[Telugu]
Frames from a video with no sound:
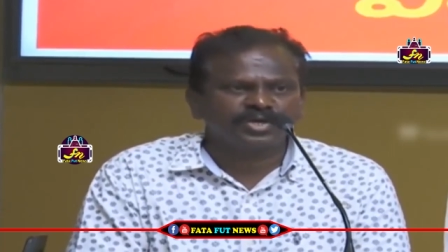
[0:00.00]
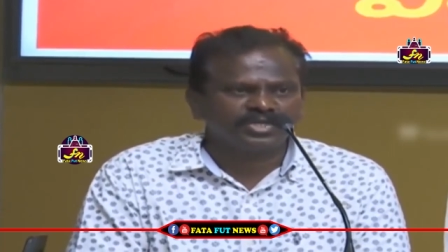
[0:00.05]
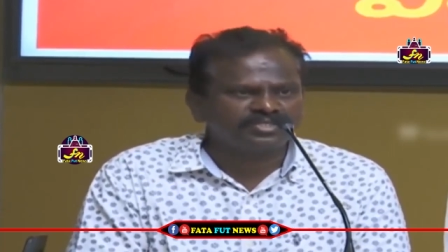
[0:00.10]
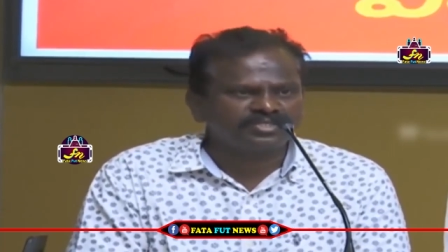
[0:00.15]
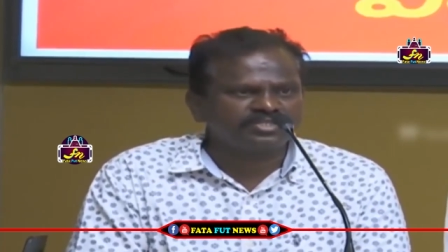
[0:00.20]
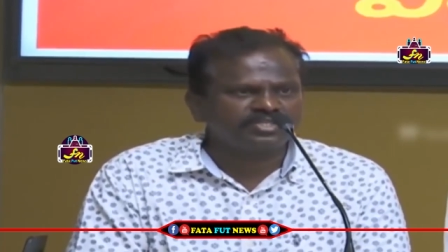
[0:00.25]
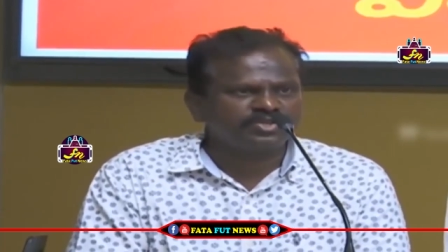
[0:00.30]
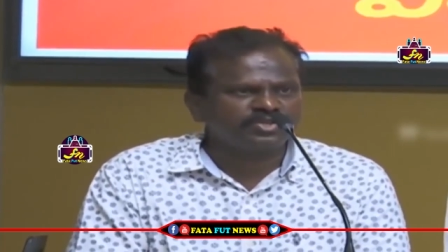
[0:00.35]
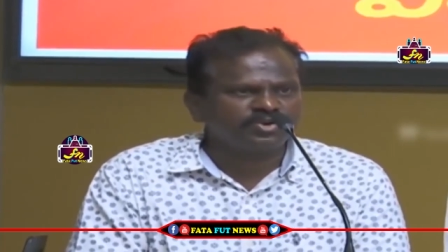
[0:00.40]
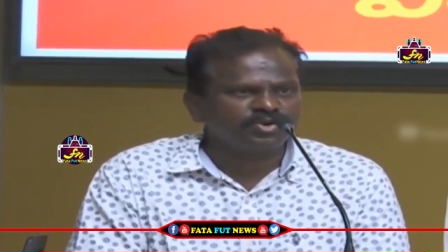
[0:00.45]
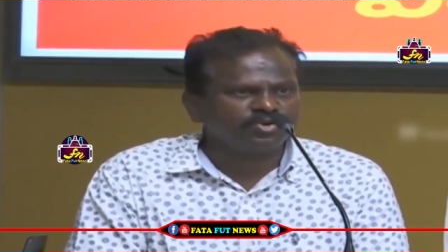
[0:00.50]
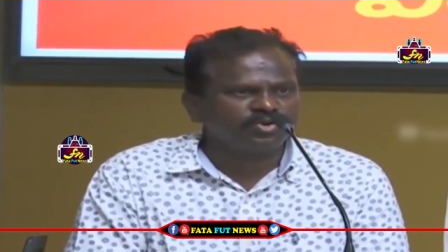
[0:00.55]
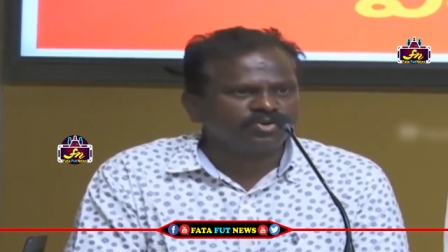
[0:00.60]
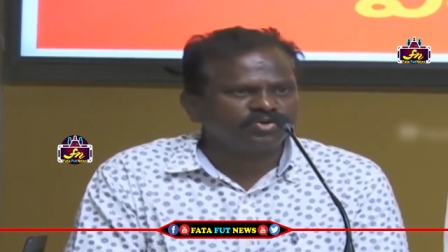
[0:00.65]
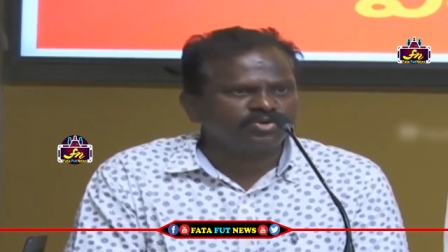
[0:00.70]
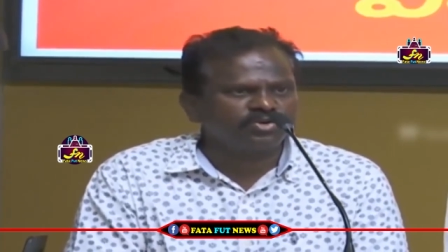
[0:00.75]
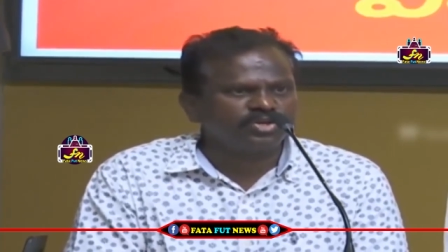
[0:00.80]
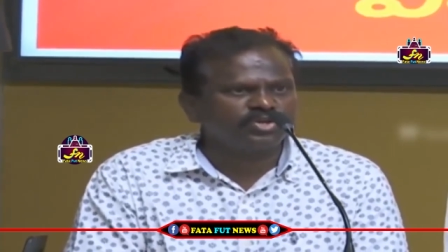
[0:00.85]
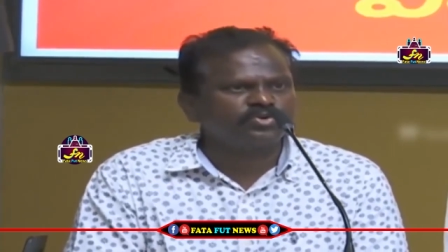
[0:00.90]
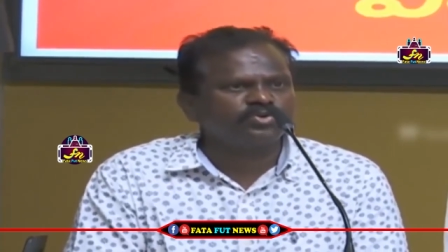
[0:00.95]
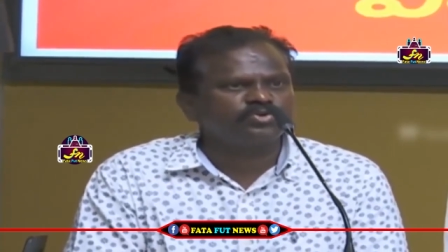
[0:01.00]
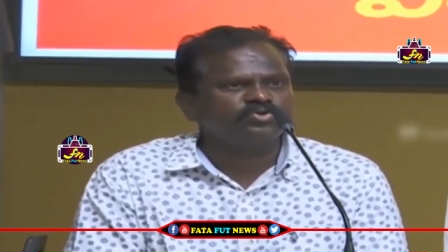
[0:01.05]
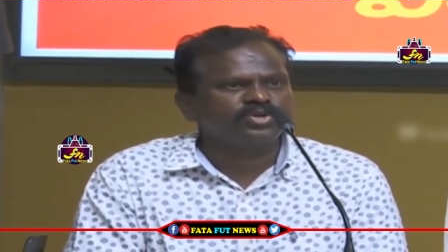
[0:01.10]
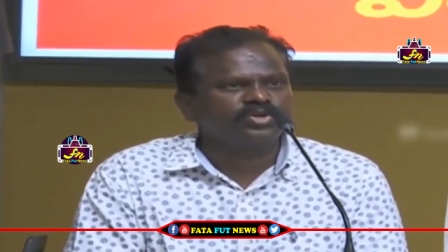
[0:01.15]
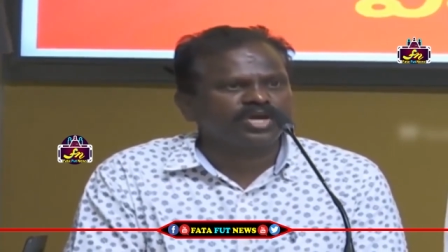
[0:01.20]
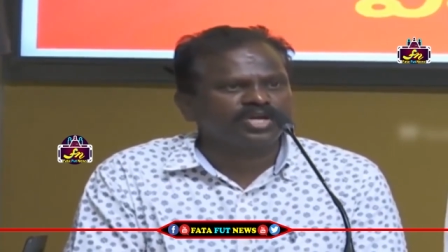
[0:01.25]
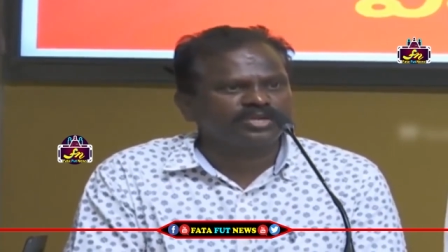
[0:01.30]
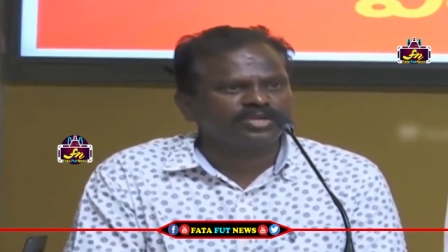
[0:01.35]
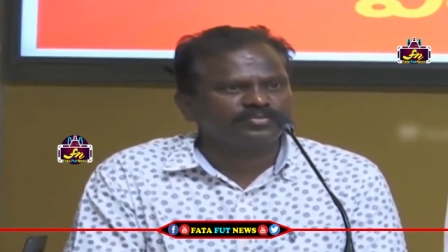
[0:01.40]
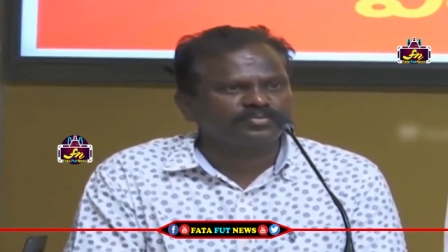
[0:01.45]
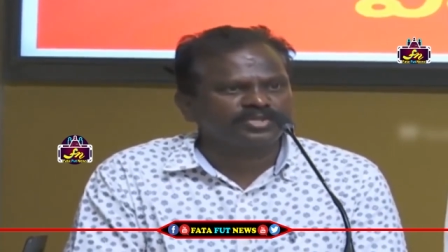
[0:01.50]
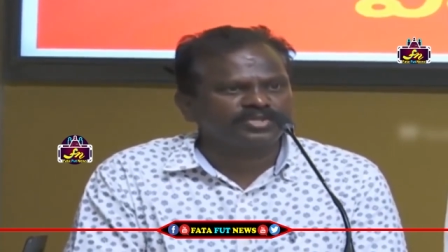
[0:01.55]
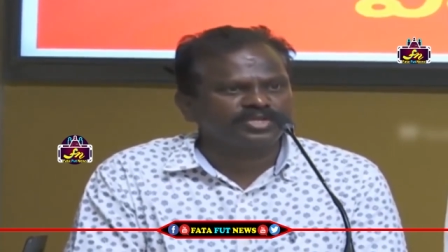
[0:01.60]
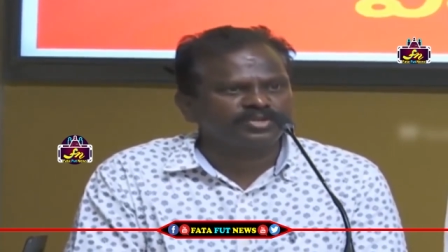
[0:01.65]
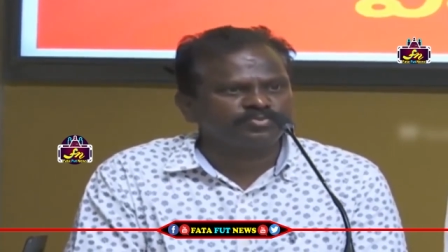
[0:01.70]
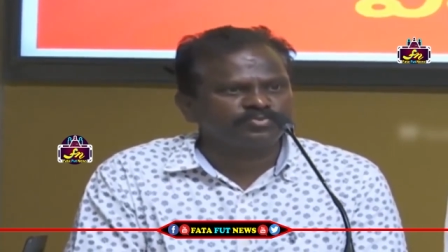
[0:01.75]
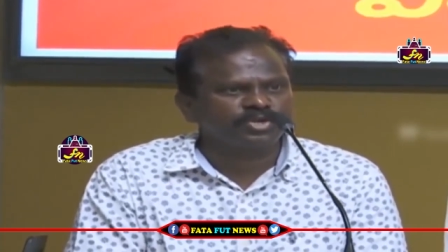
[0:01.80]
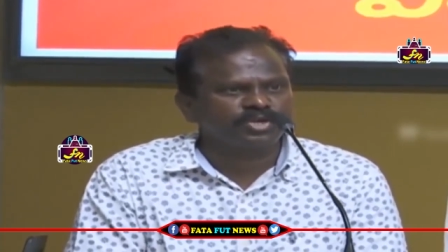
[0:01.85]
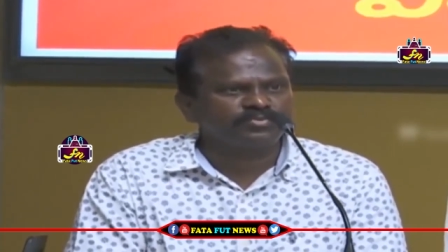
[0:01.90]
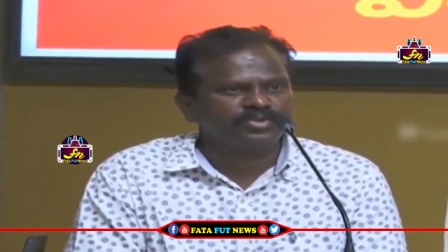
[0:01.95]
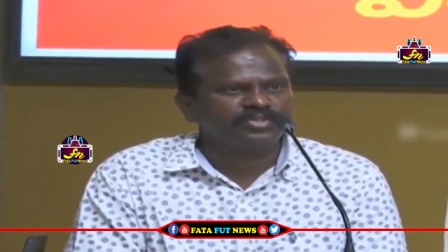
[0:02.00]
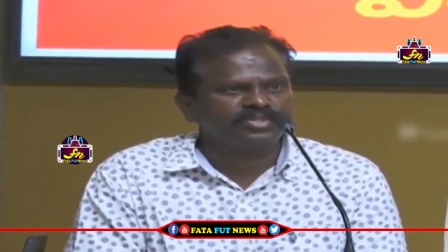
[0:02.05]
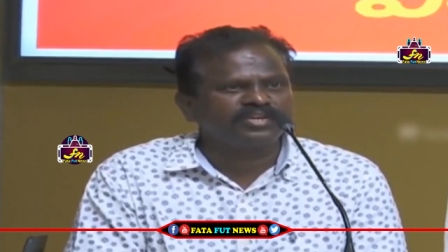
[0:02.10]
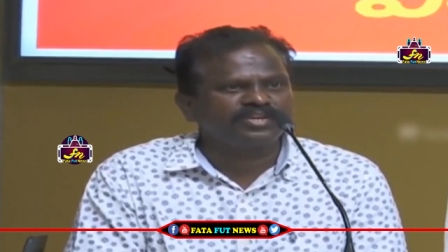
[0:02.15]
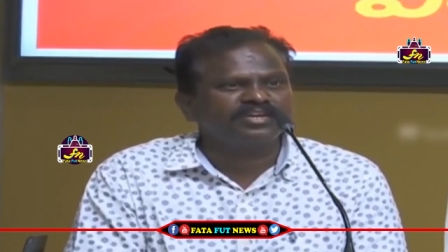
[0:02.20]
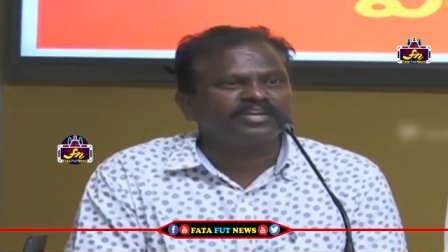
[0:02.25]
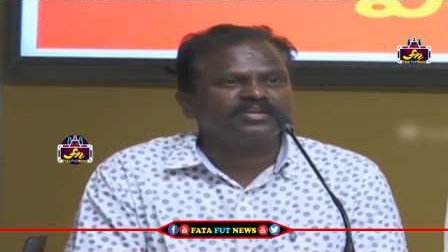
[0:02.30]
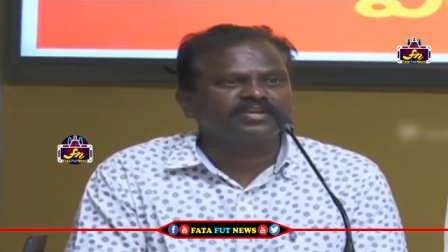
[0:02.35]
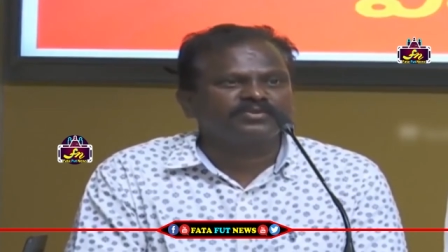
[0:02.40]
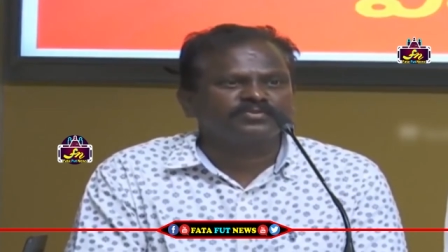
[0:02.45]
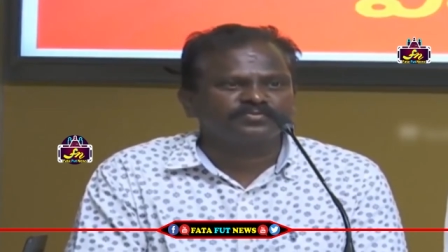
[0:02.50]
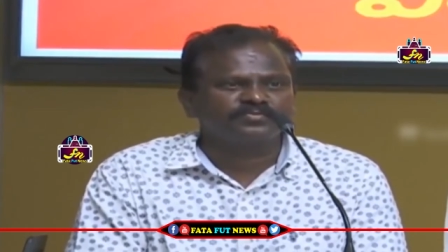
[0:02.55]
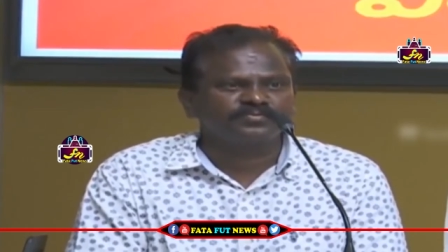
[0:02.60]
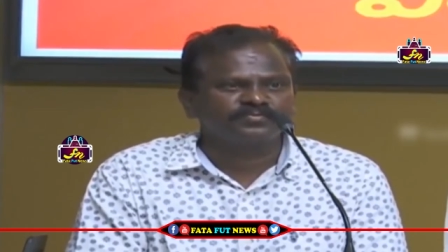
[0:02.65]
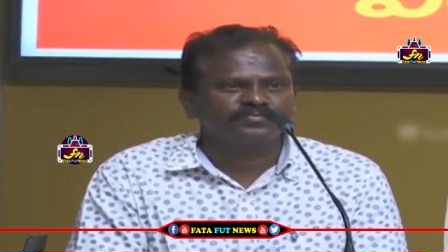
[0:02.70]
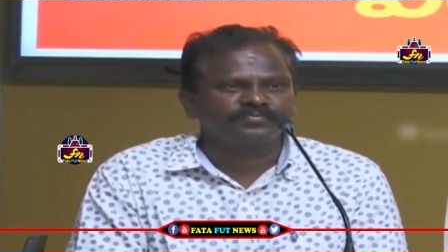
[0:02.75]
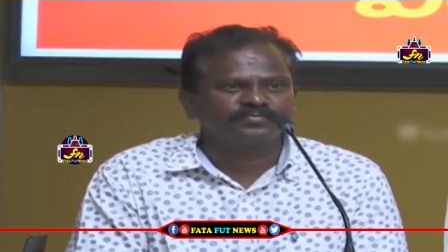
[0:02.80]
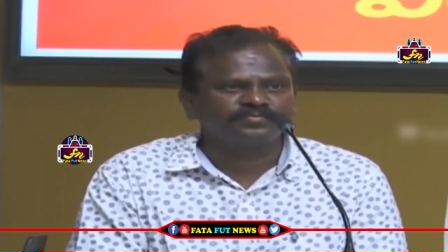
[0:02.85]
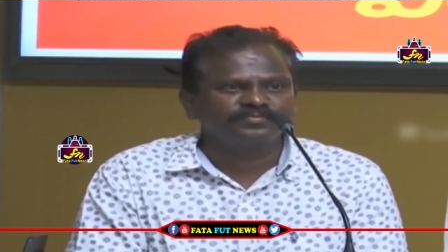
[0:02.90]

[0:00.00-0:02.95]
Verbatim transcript: పరిస్థితుల్లో ఈరోజు ఆంధ్రప్రదేశ్ ముఖ్యమంత్రి లేడు